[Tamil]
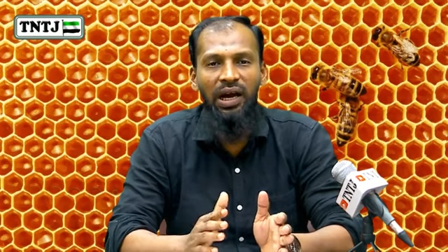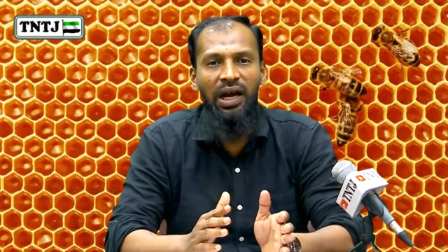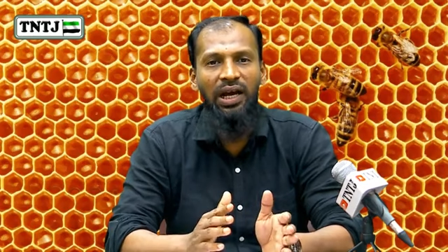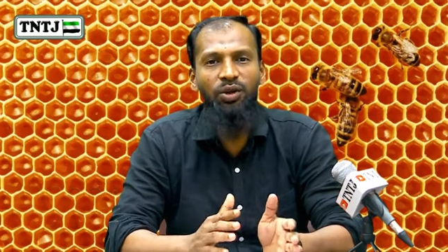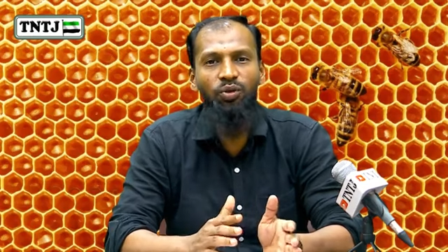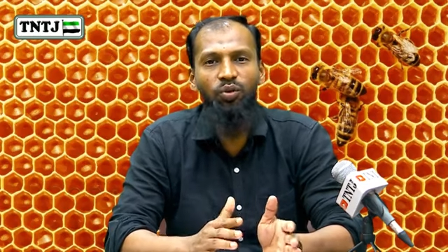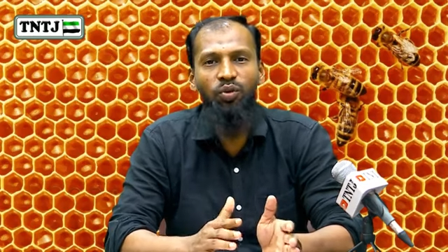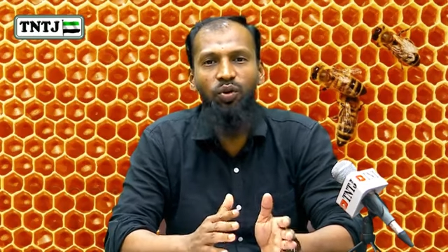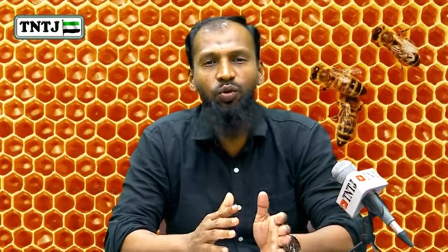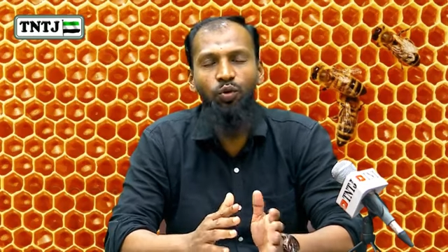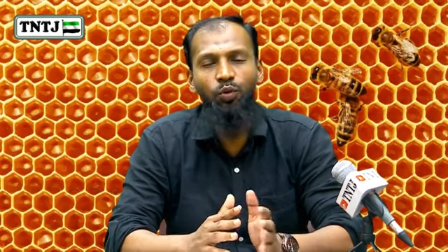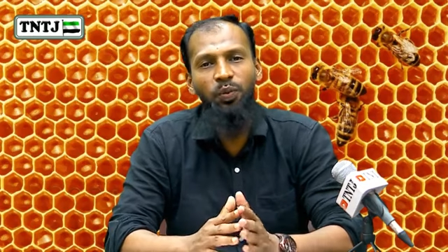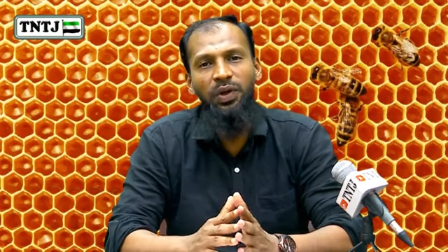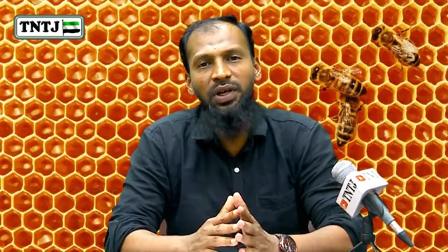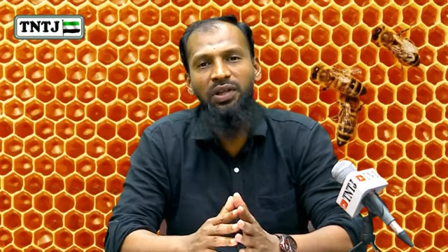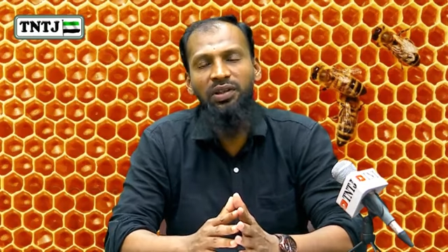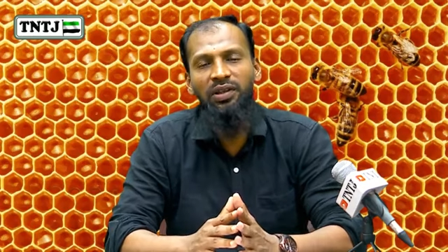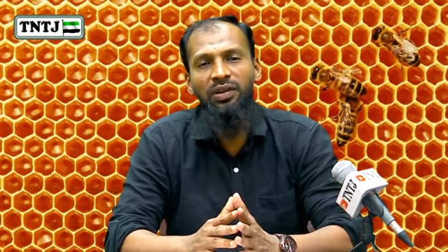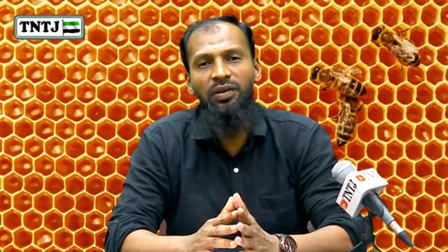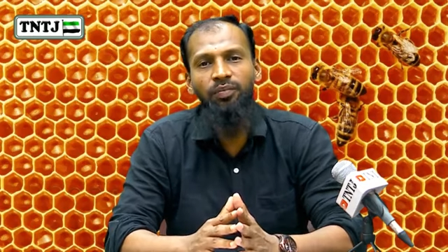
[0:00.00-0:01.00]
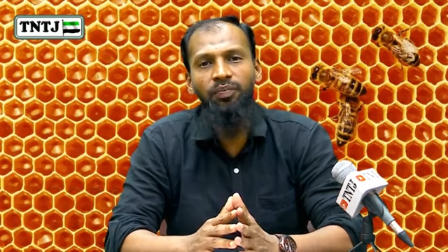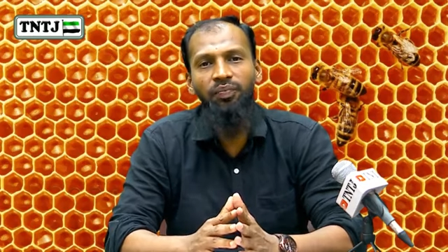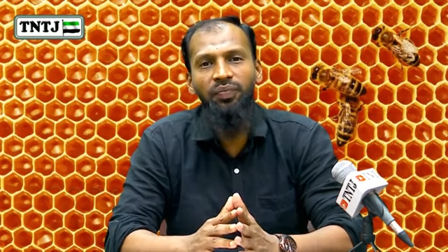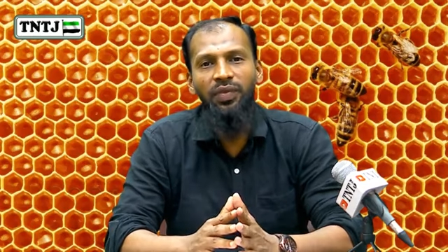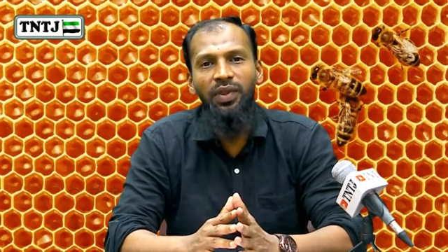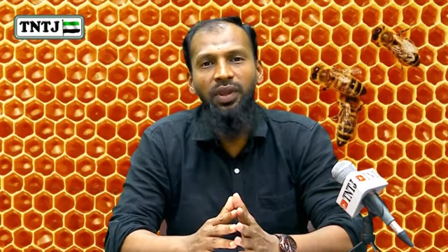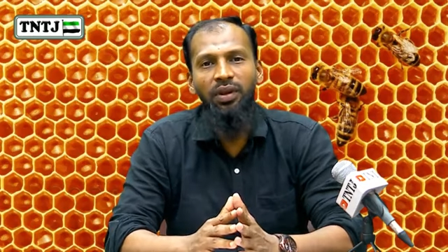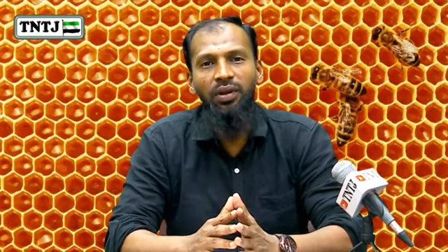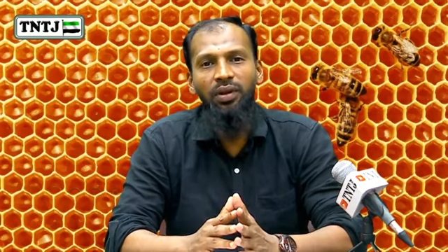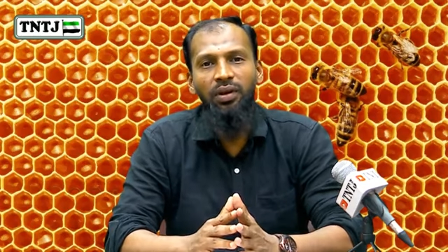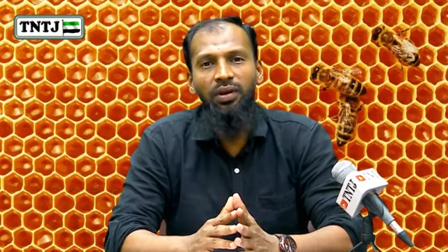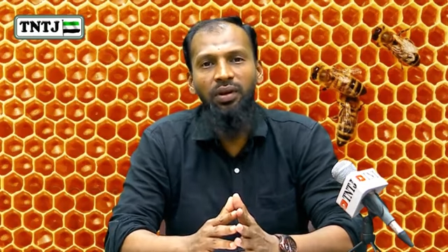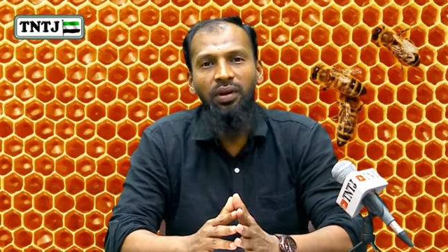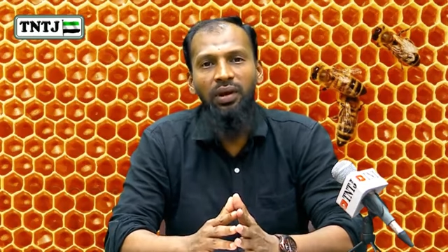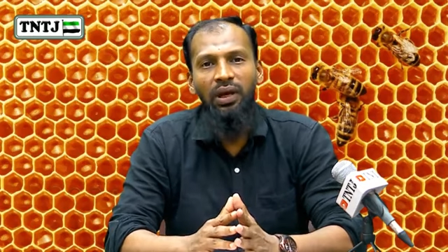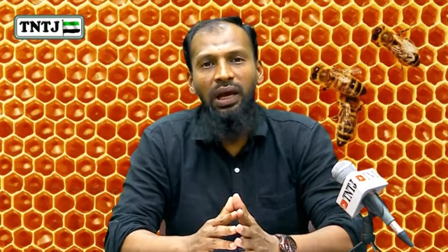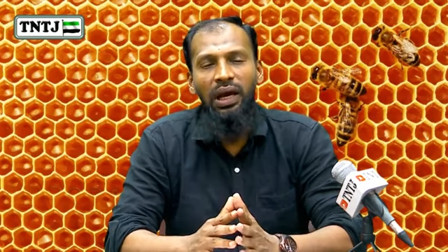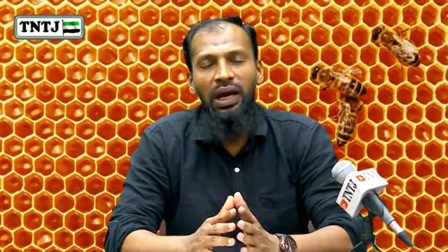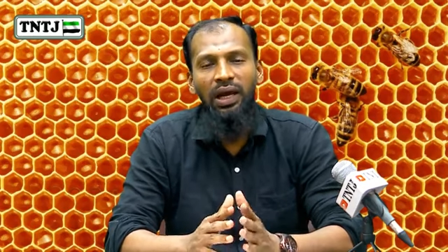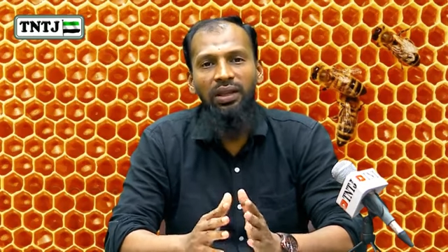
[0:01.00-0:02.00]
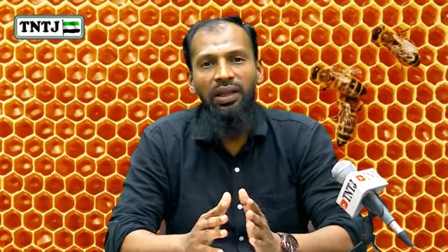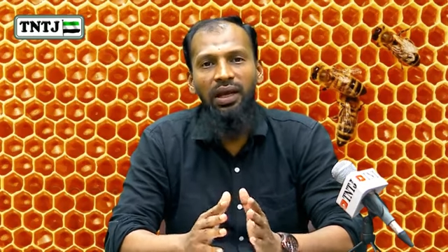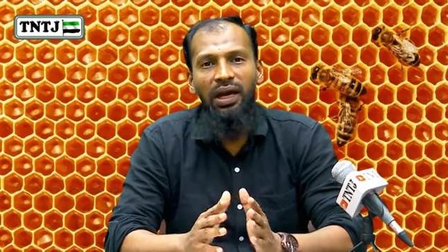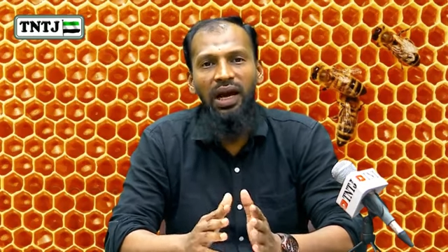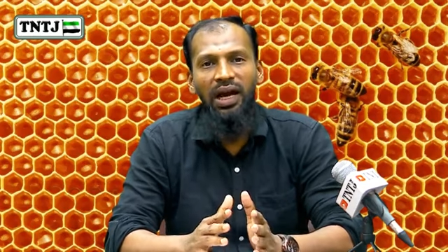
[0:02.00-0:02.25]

ஆய்வுக்கு உட்படுத்துது அந்த